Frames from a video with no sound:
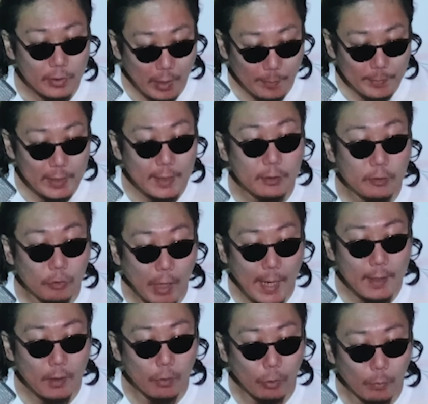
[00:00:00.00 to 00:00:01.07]
ちなみに
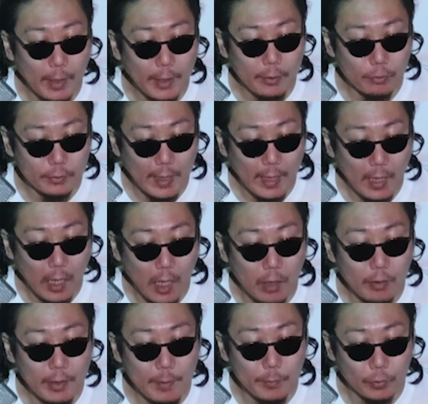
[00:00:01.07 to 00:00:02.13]
Crying Over You で
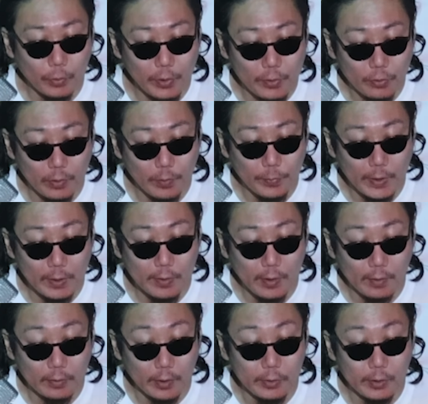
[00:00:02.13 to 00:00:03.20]
RM と一緒に
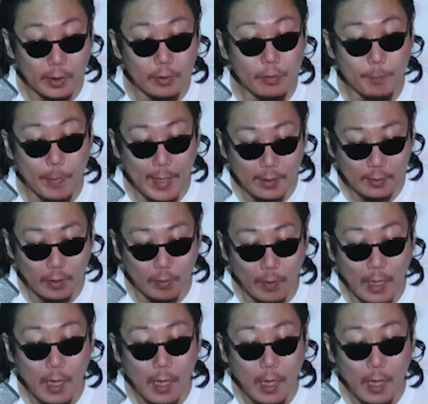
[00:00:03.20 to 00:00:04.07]
フィーチャーされているベッカ